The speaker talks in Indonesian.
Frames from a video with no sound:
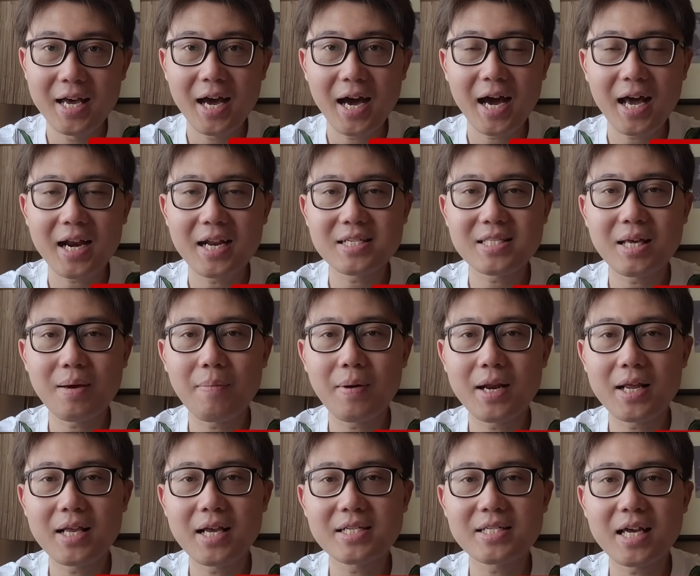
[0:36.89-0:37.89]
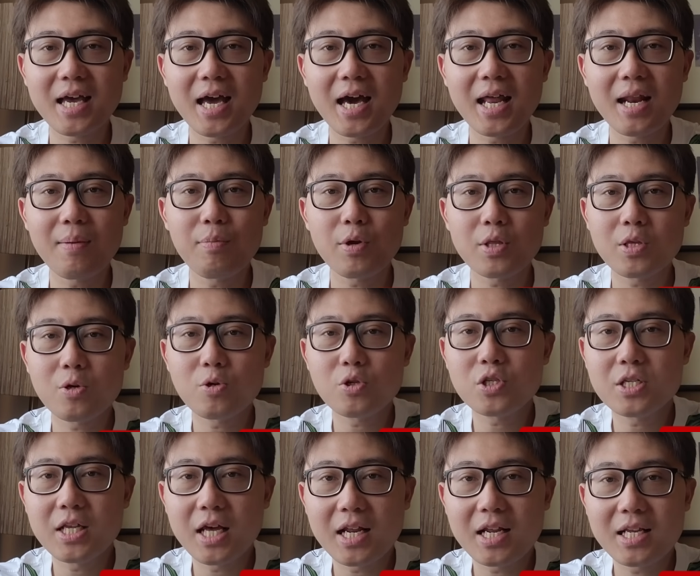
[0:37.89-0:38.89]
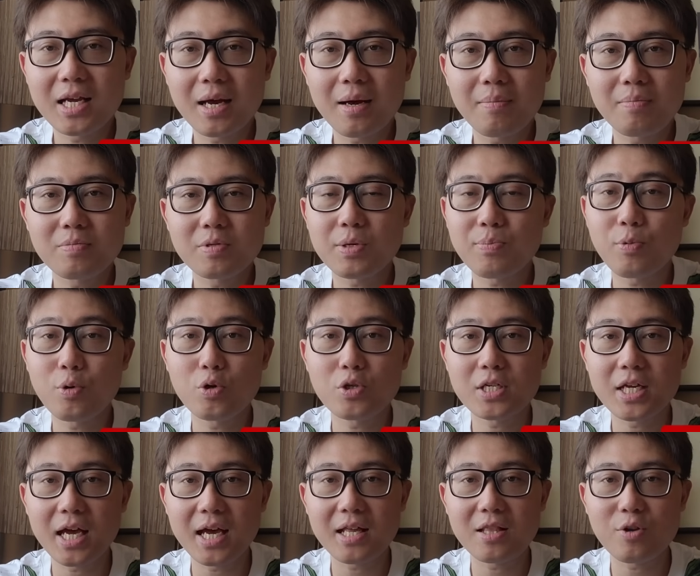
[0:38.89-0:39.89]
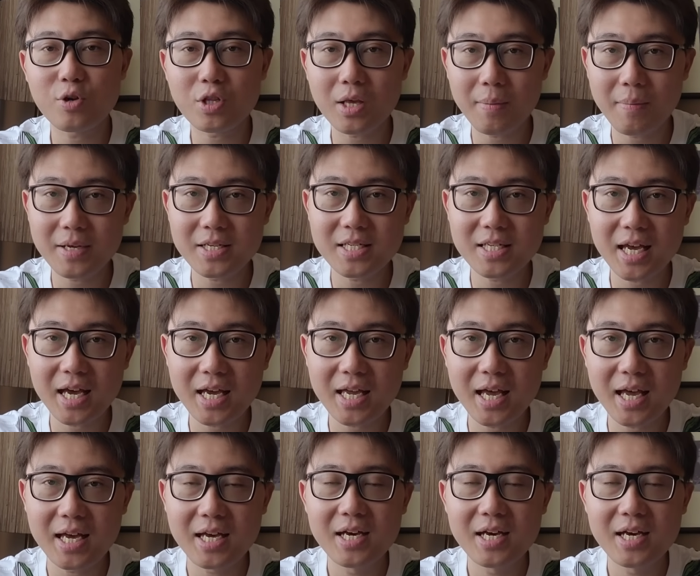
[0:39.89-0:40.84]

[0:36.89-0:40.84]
Karena setiap harinya saya akan upload terus dari jam 10 siang, terutama siang ya.